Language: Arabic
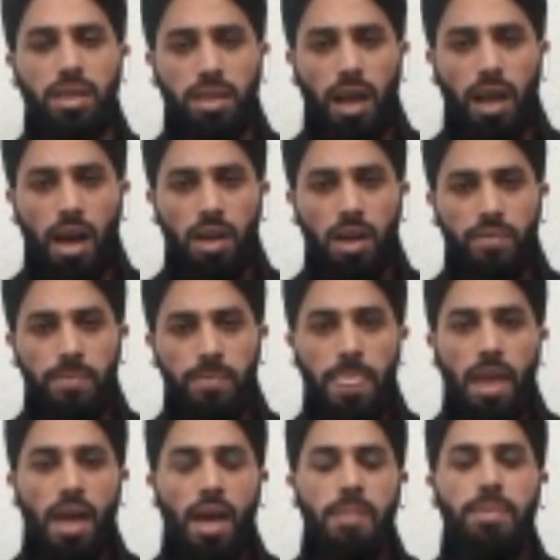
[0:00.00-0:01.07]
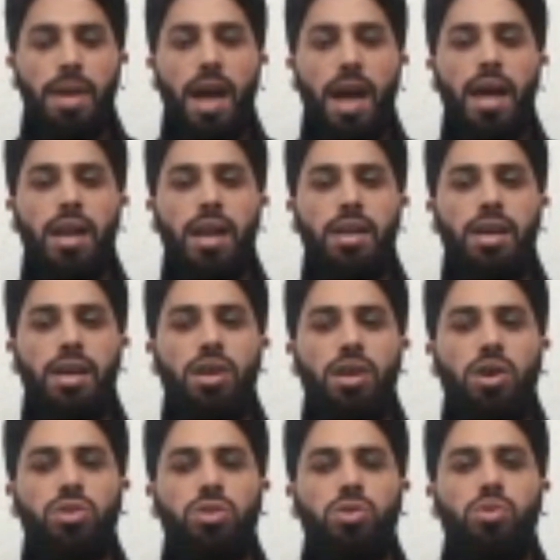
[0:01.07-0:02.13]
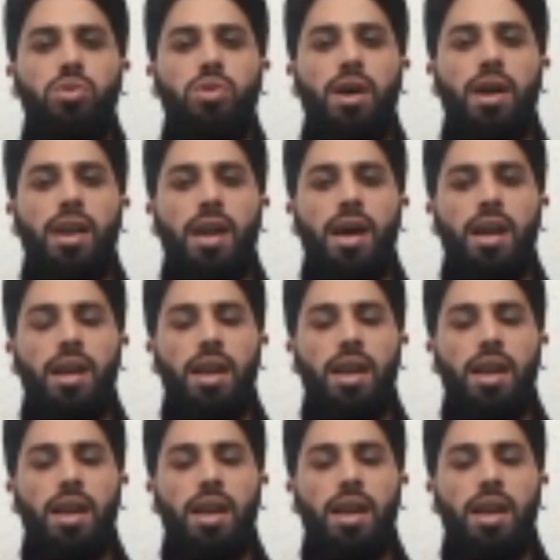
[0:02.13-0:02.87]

قياده التحالف بان يعطوا